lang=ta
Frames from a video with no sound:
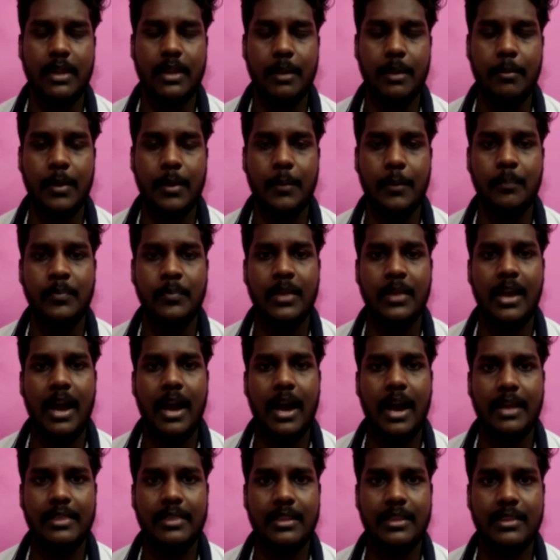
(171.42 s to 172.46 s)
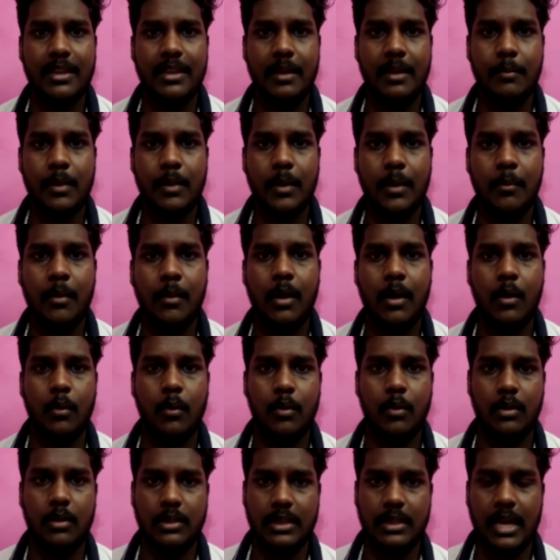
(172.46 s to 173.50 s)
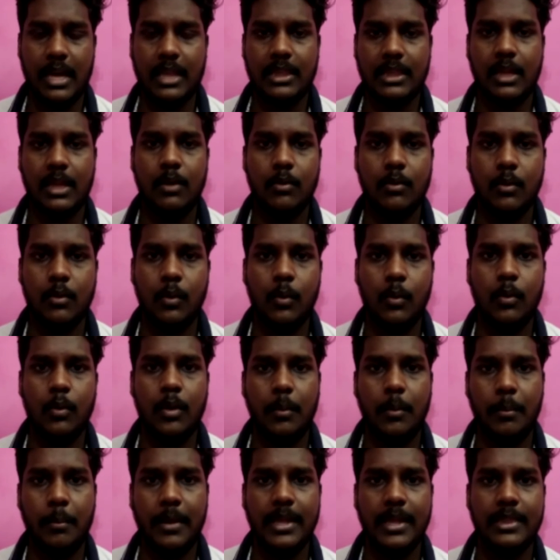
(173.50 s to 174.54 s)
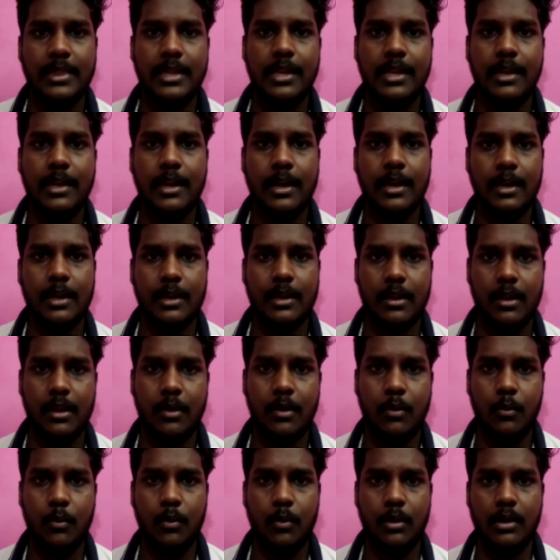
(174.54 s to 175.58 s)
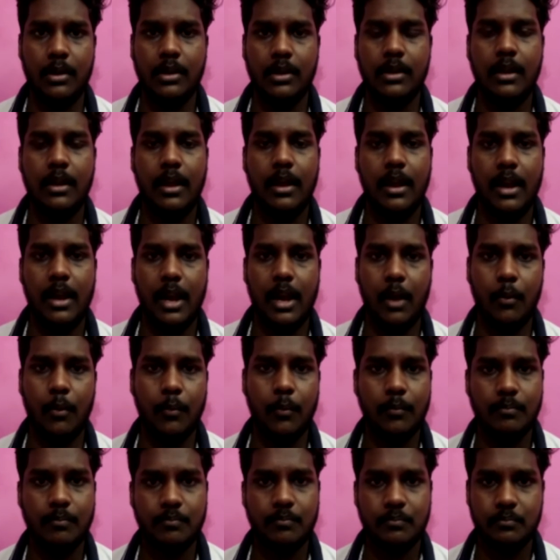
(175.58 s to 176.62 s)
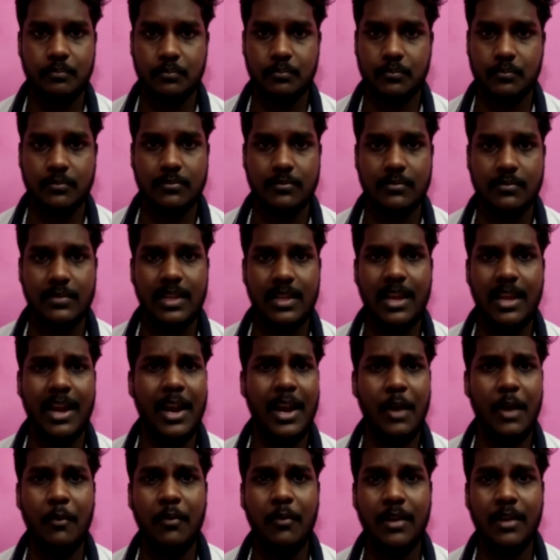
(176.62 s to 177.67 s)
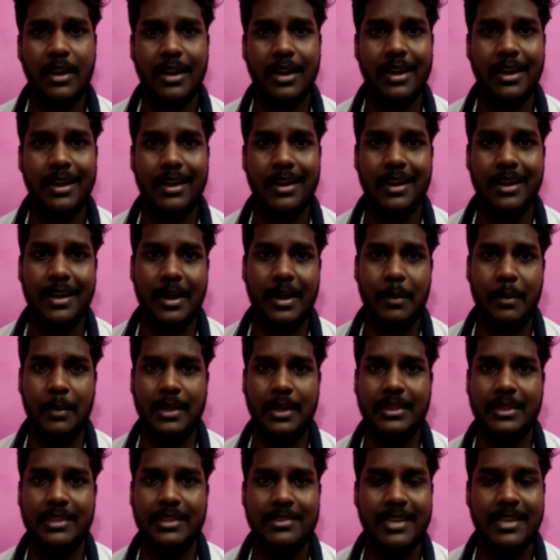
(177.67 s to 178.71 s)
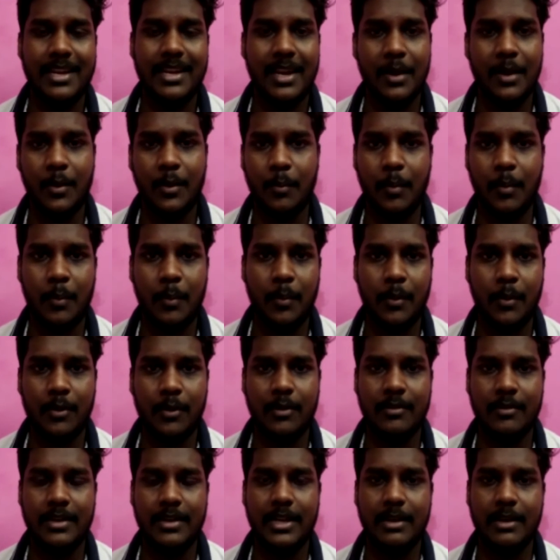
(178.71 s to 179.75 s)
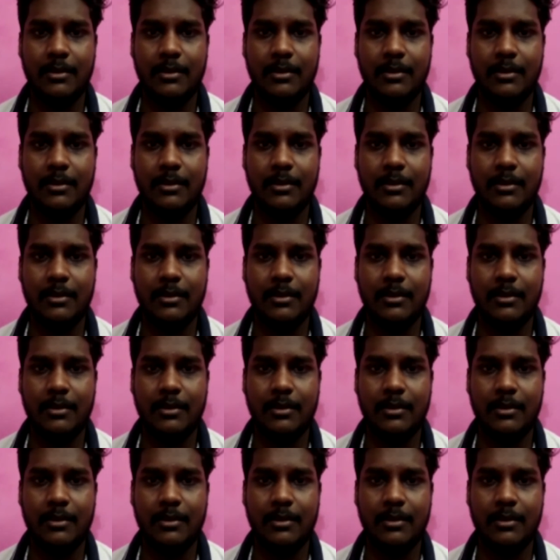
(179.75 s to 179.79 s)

திரைப்படம் அந்த திரைப்படம் ஒரு தாத்தாவுக்கும் ஒரு பேத்திக்கும் நடக்கிற ஒரு லவ் லவ்னா நம்ம அந்த சைட்லாம் ரொம்ப போக வேண்டிய